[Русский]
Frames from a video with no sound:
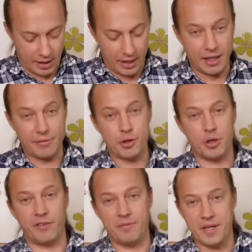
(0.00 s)
Когда все
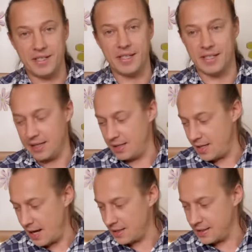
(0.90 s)
это вместе
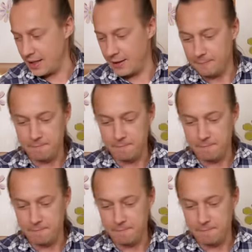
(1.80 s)
соединяется,